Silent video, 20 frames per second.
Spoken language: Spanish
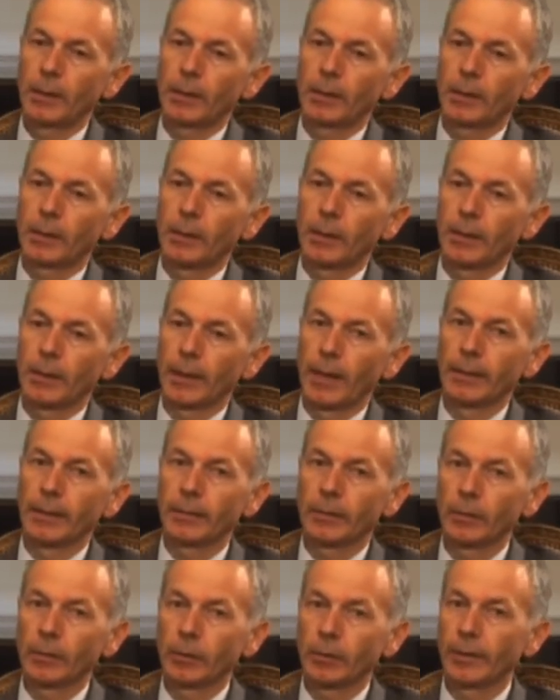que ha
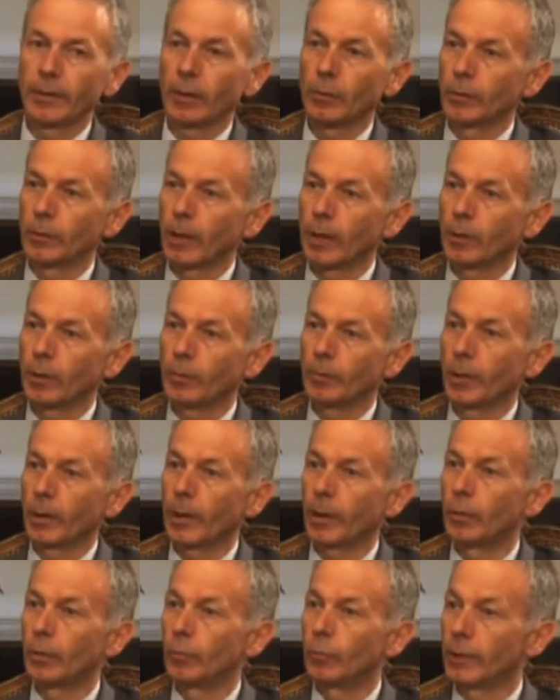sido saludado por
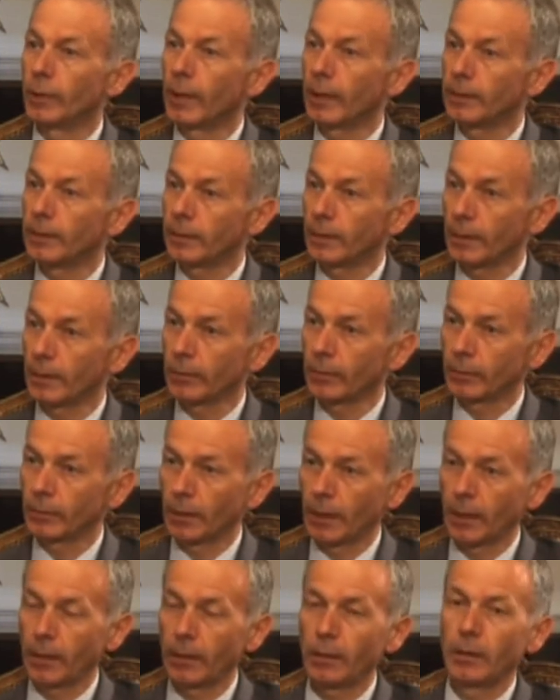la comunidad
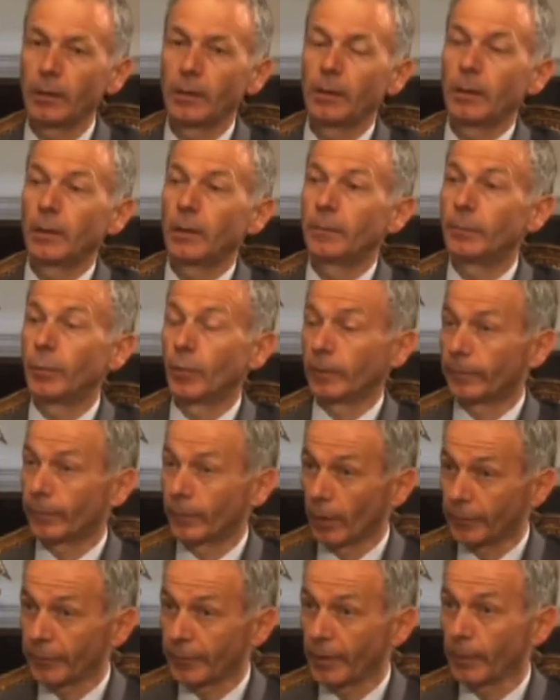internacional, por
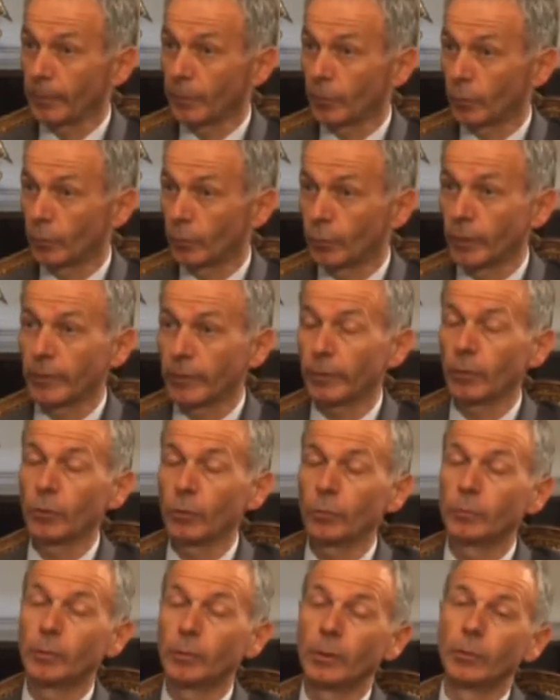Francia, por supuesto,
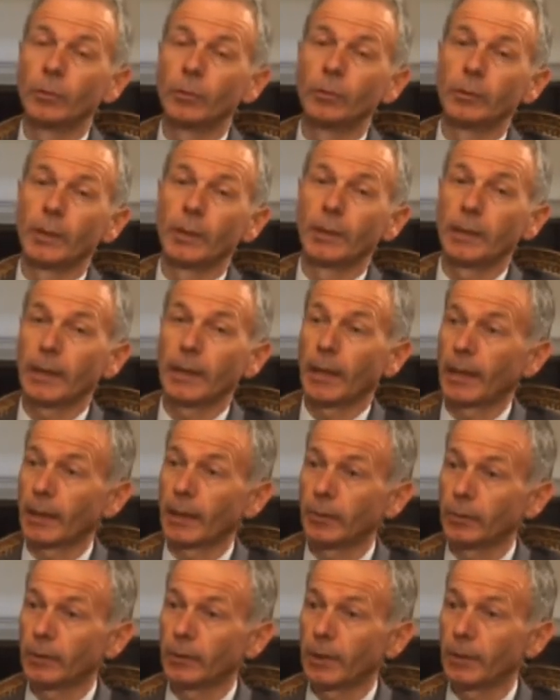hubo una
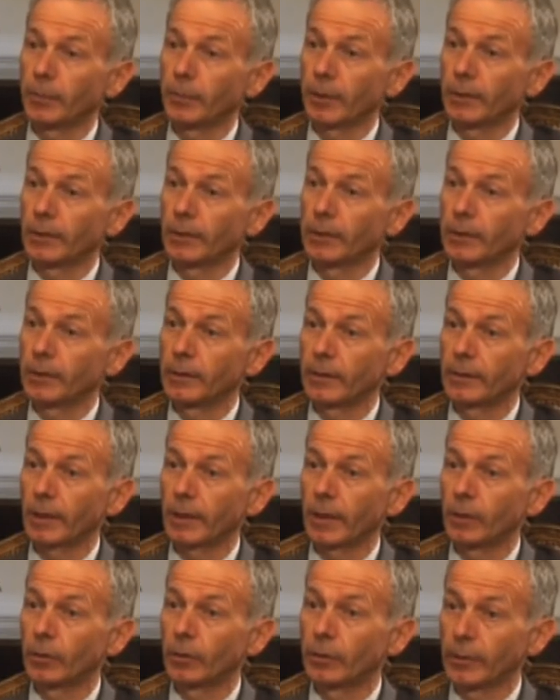declaración del presidente
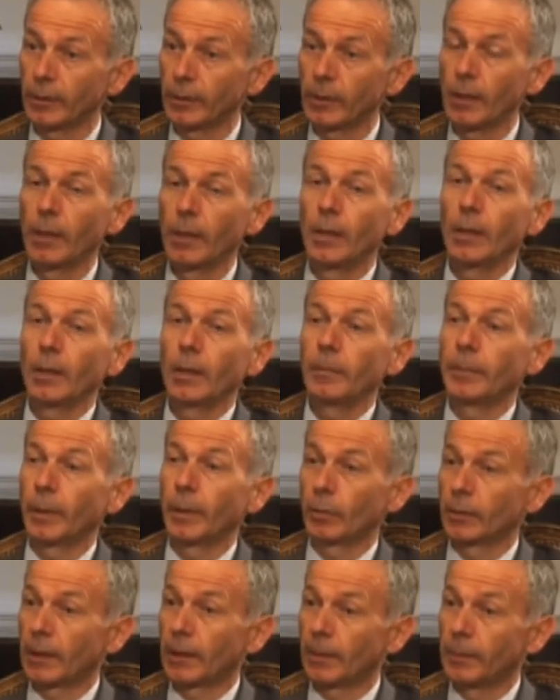Sarkozy,
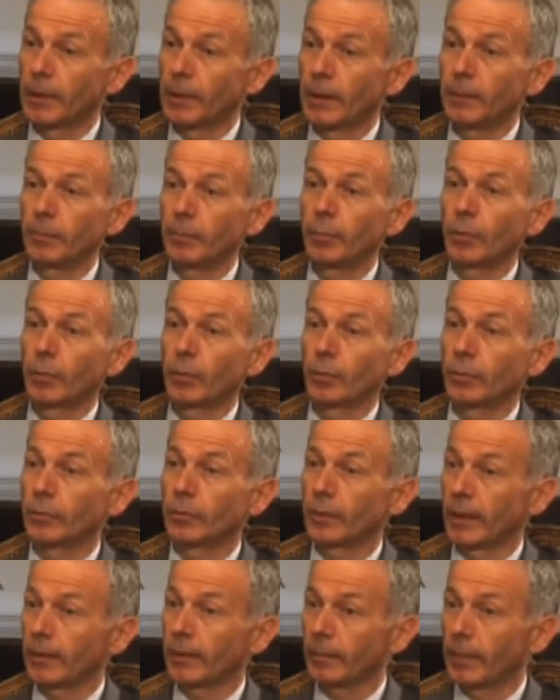pero también por los
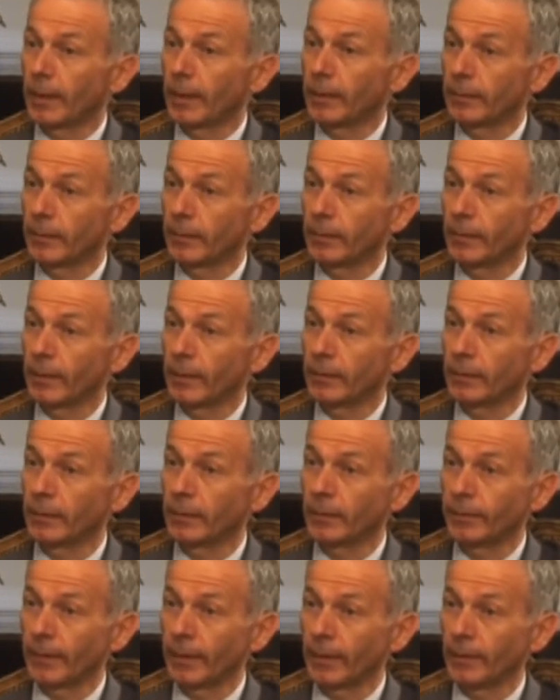tres países
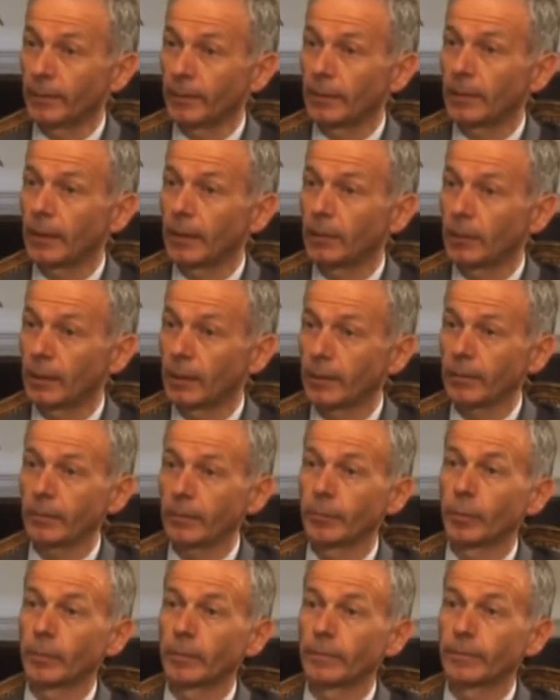facilitadores,
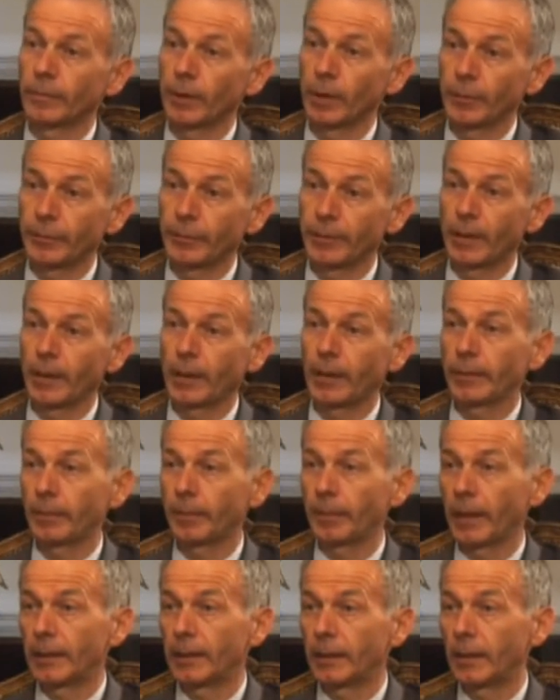por Francia,
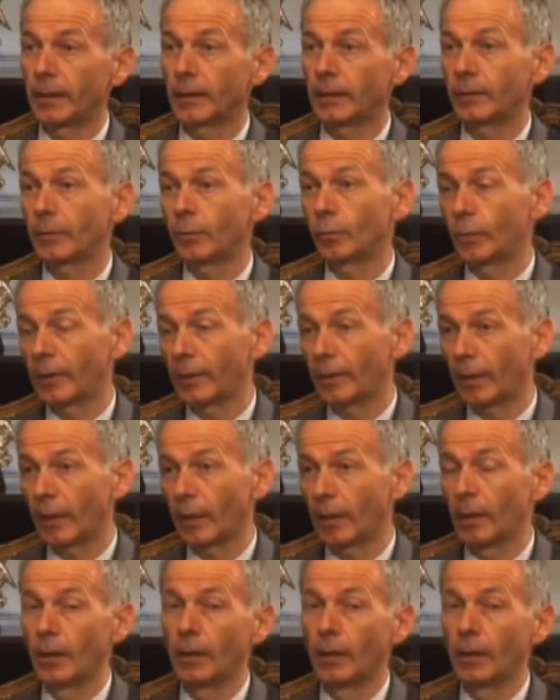España y Suiza,